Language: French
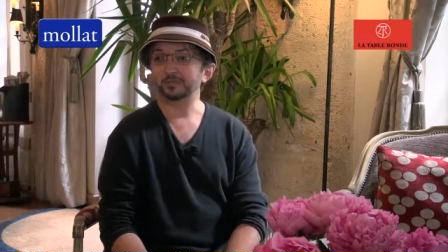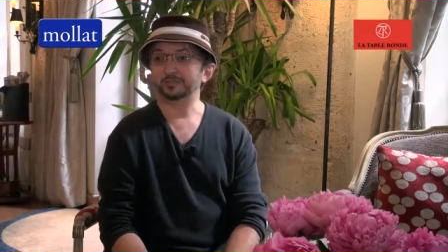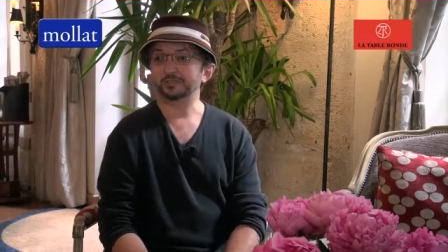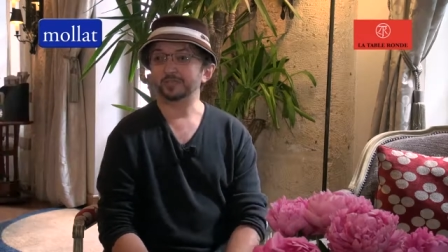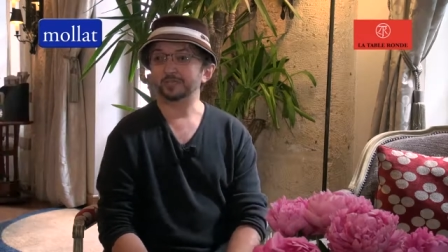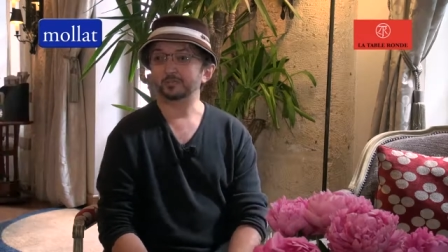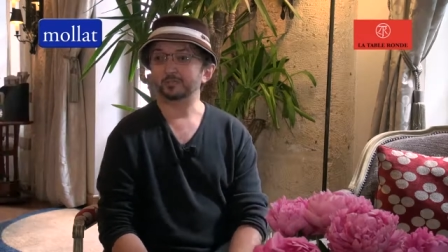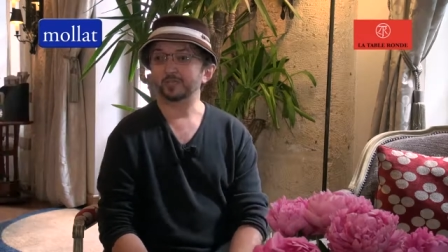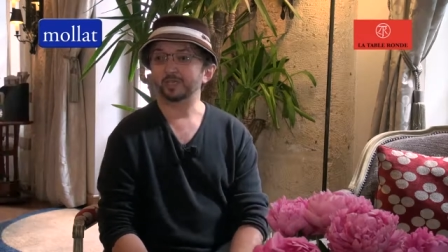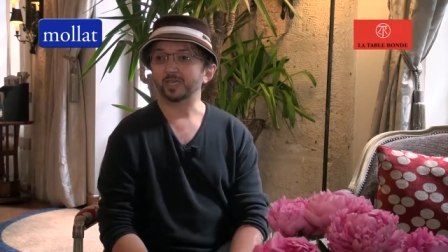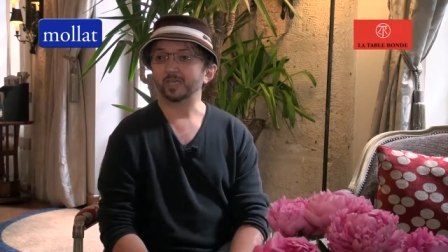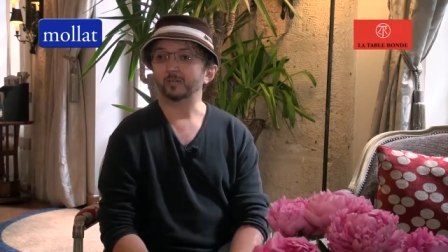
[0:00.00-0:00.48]
dans
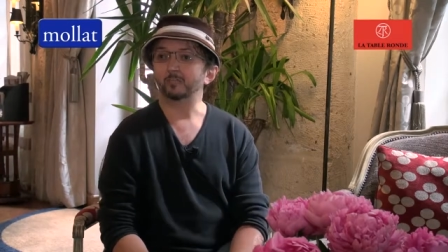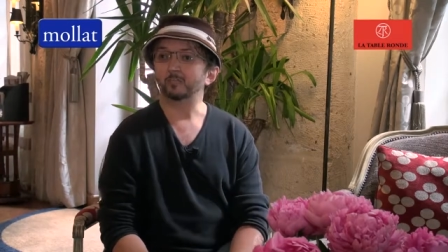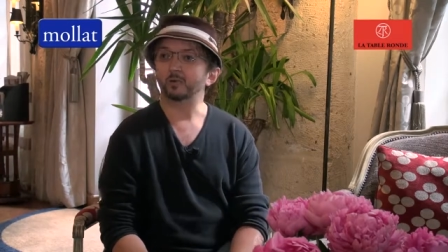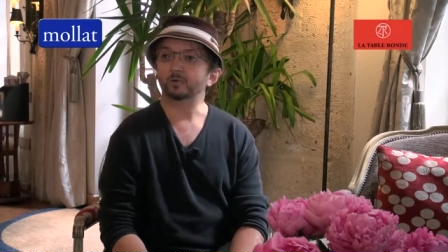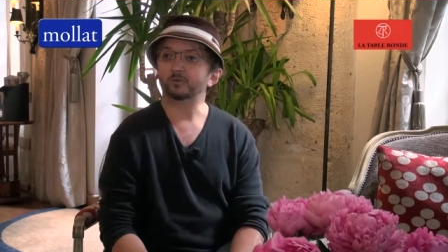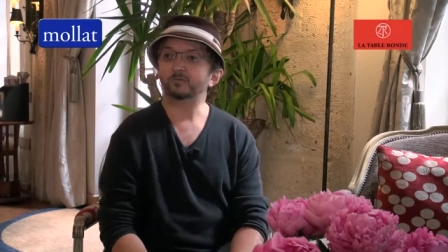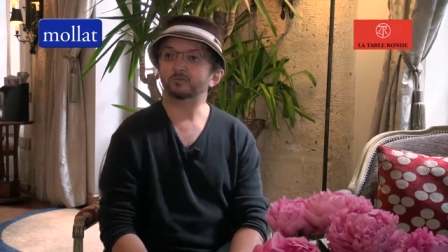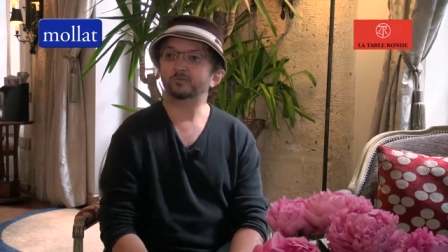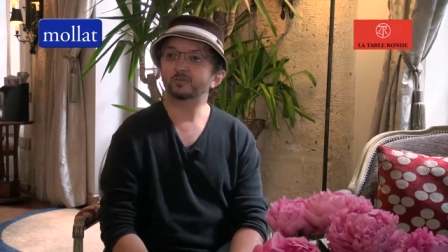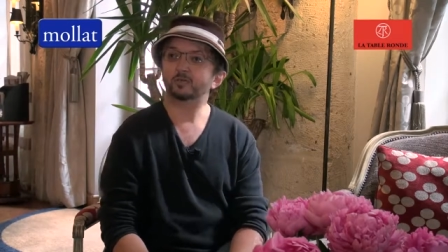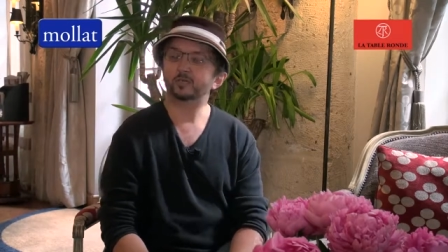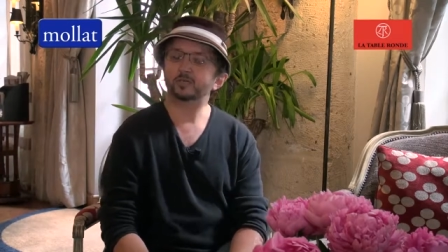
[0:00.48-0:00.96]
cette
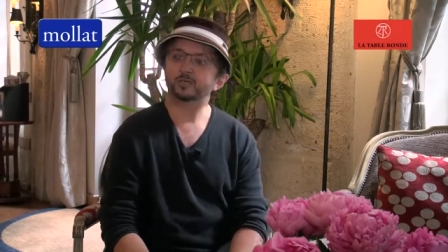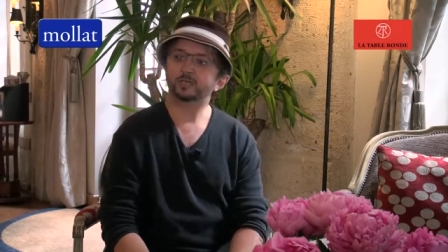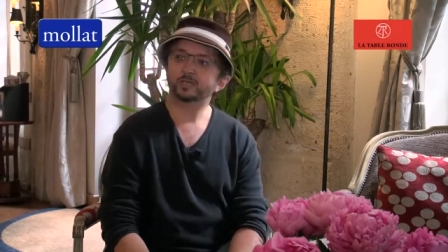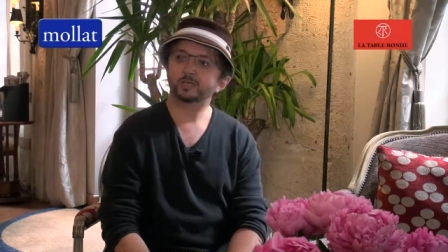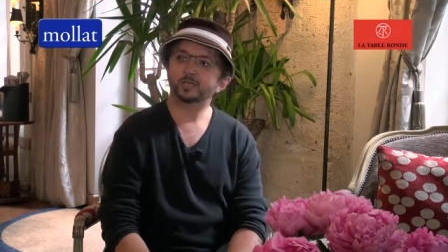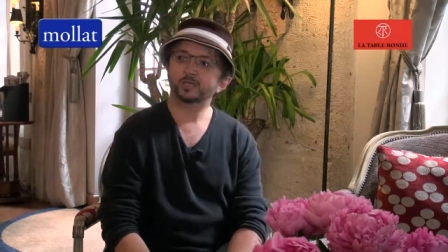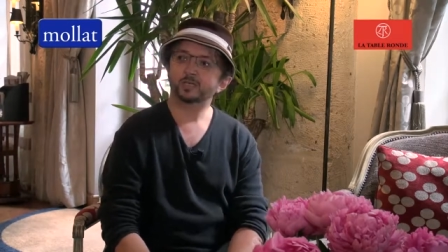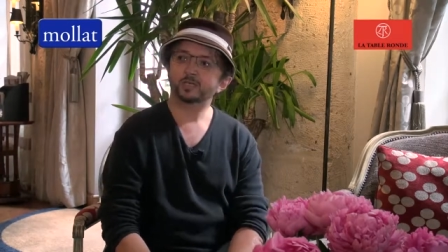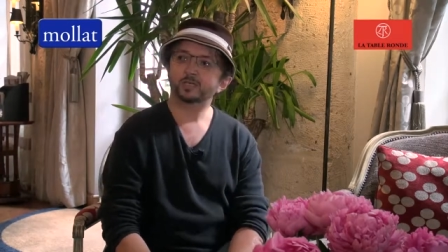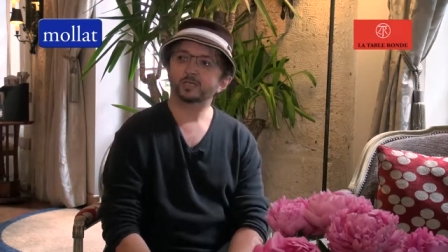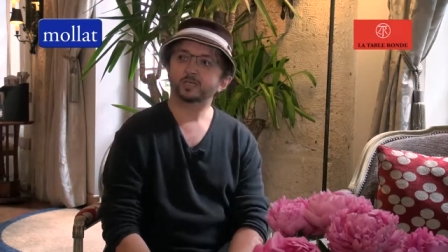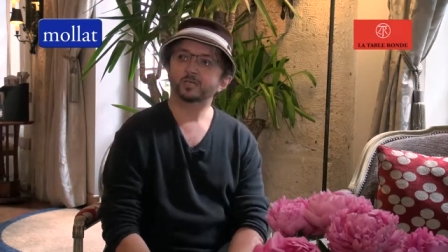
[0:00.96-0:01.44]
mégapole folle,
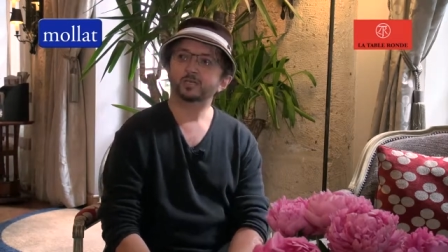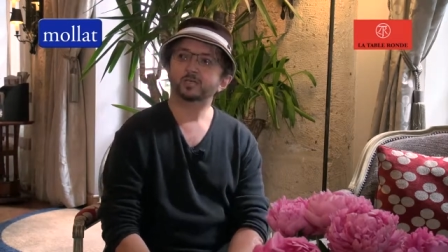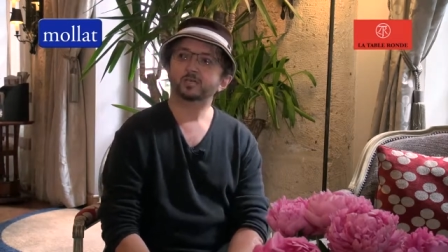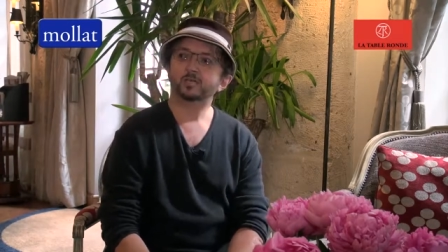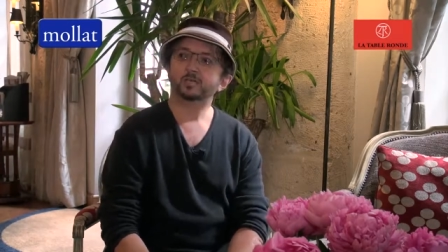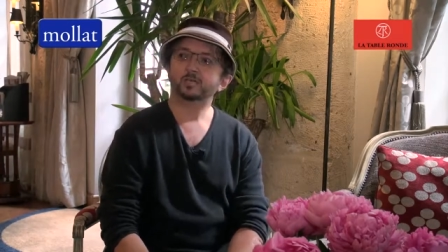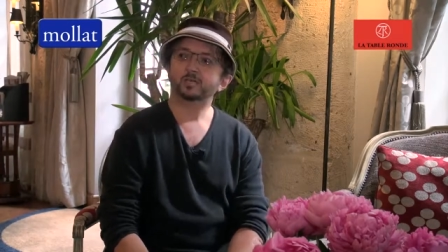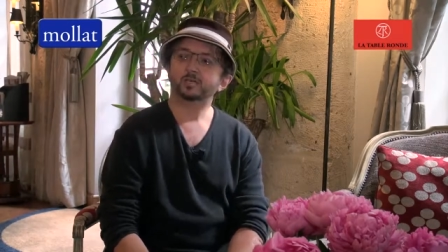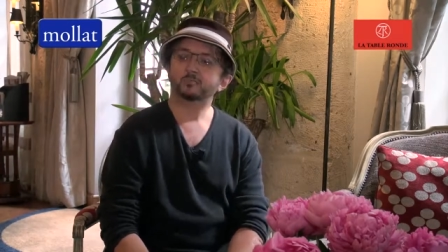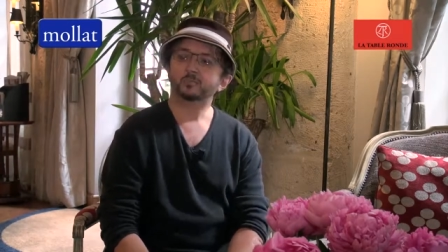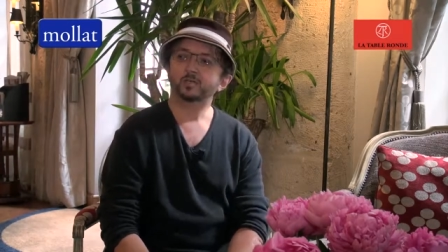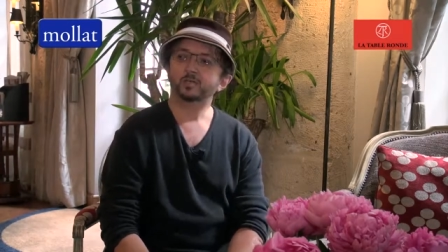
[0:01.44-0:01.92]

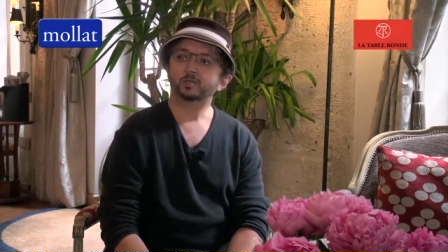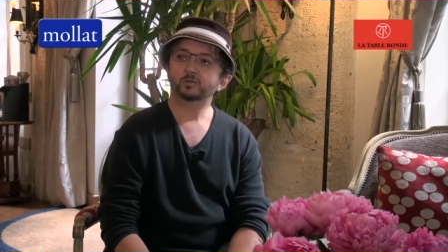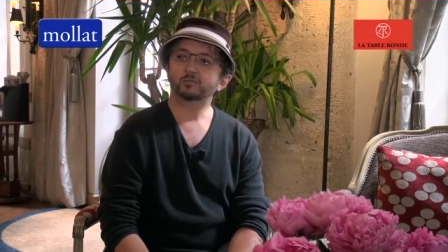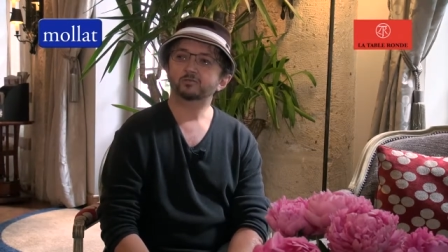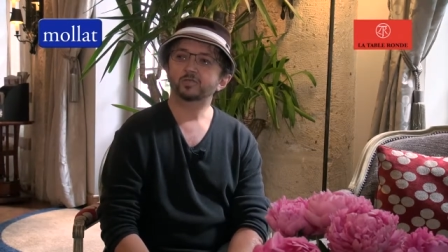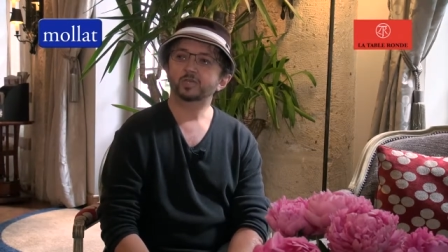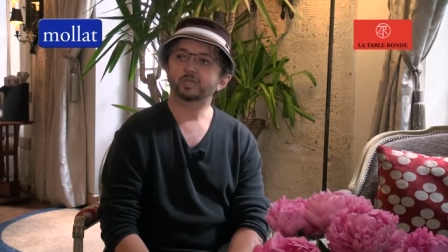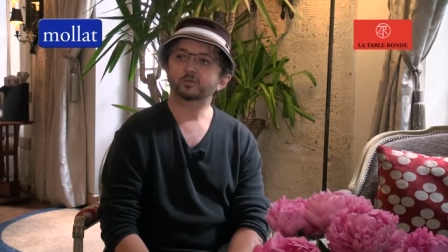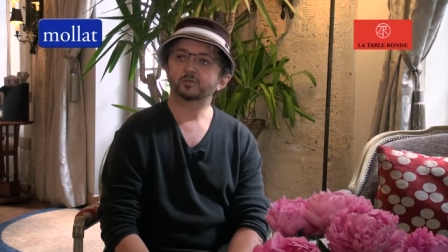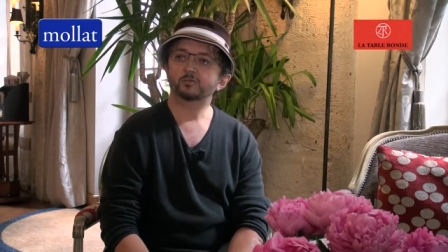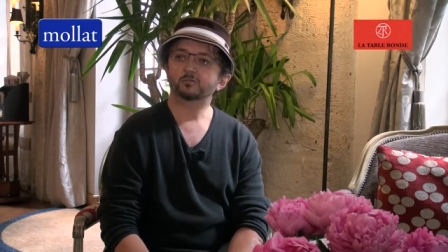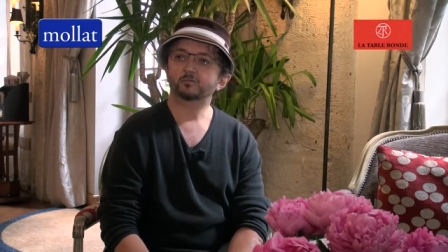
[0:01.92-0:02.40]
mais
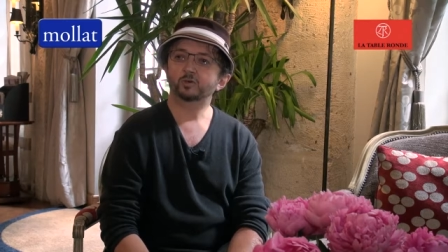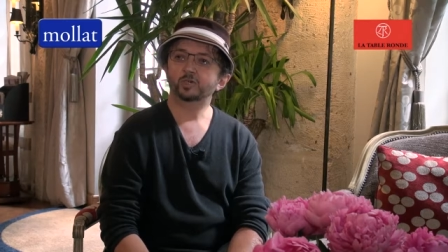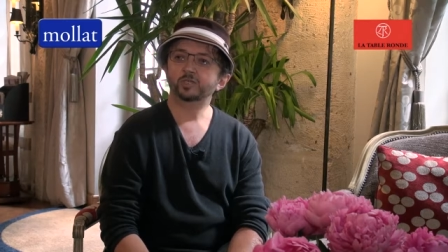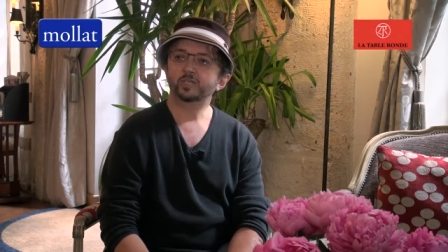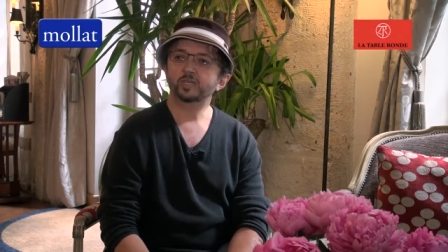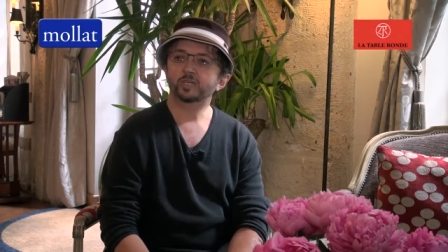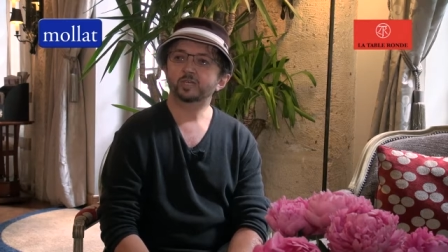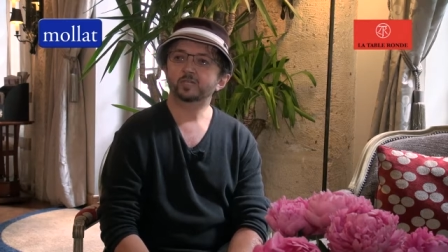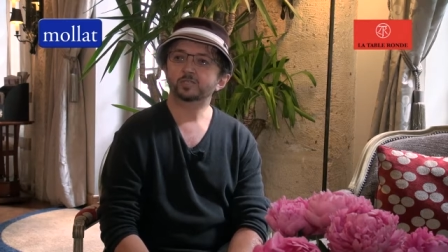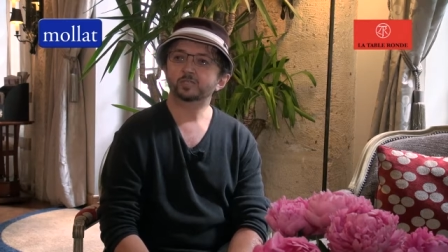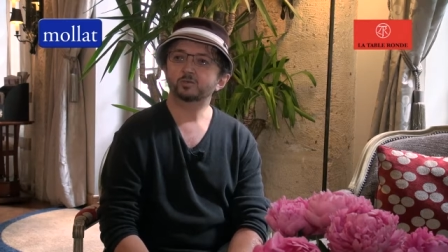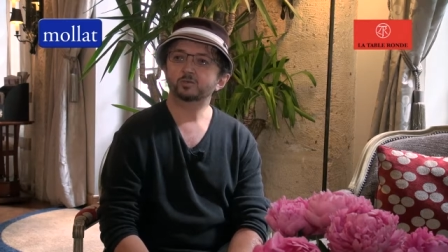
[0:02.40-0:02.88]
devient le
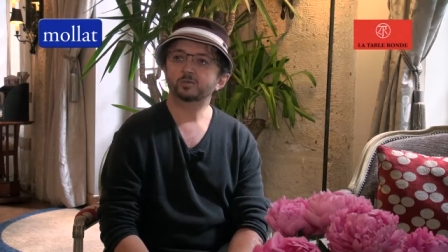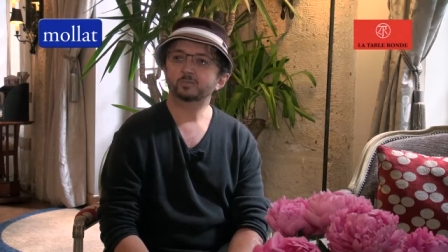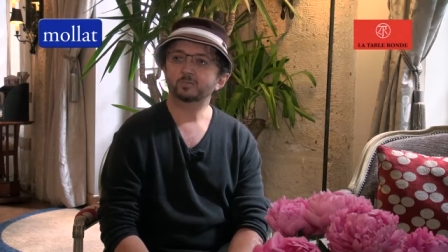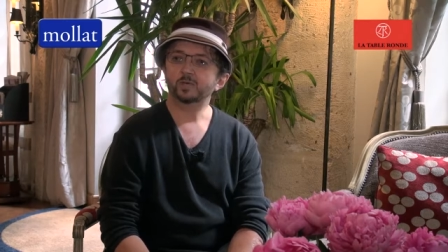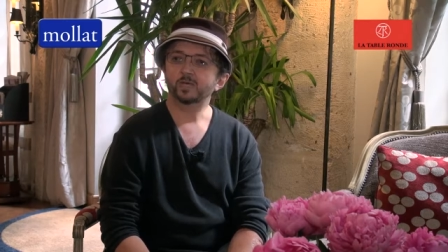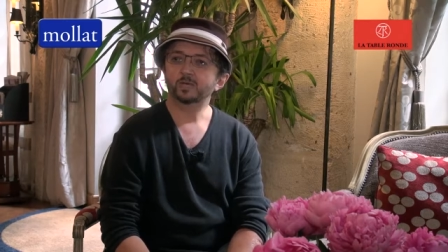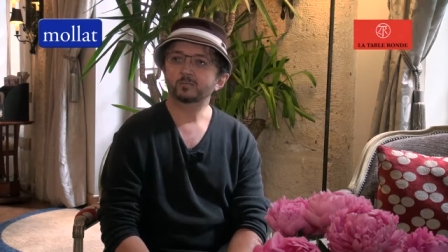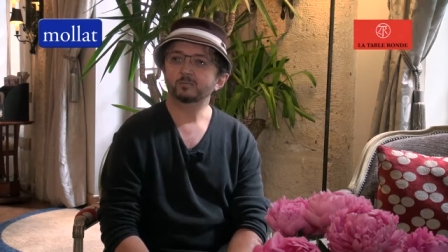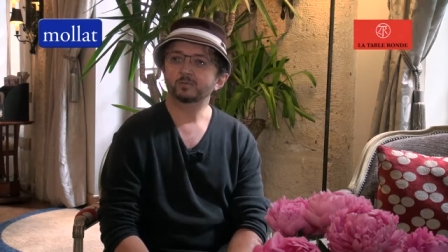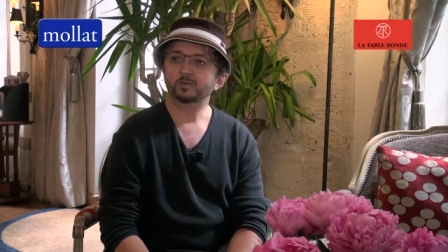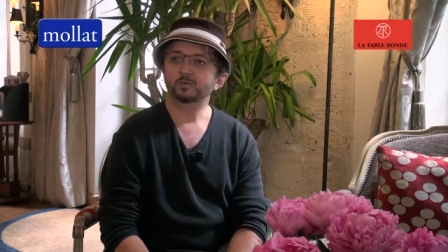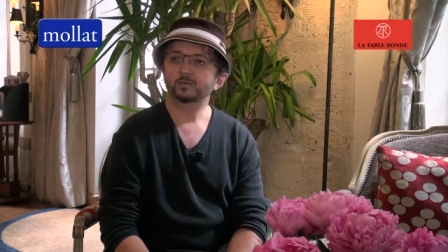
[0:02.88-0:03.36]
voyage
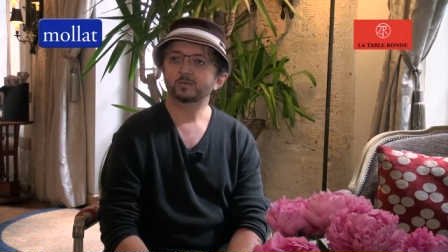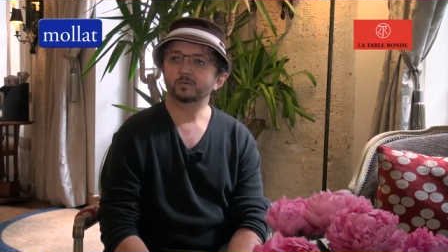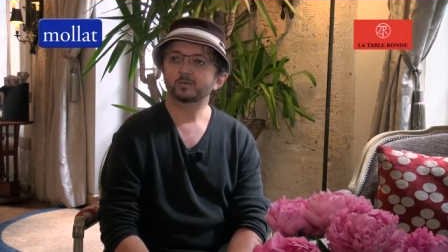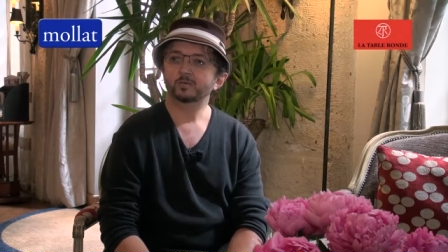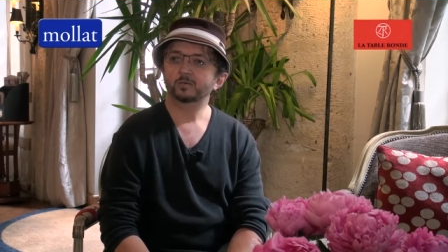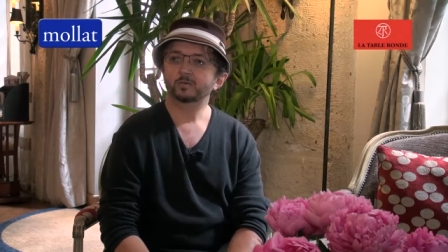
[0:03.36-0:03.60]
lui-même,